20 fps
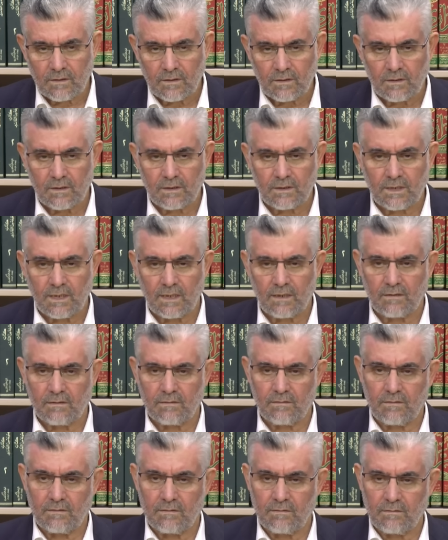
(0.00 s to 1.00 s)
İşte
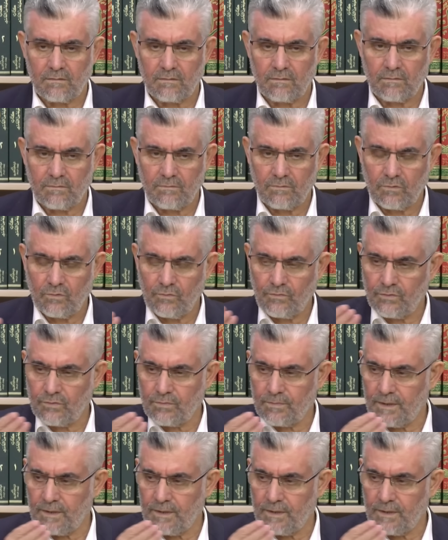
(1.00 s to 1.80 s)
Nüfus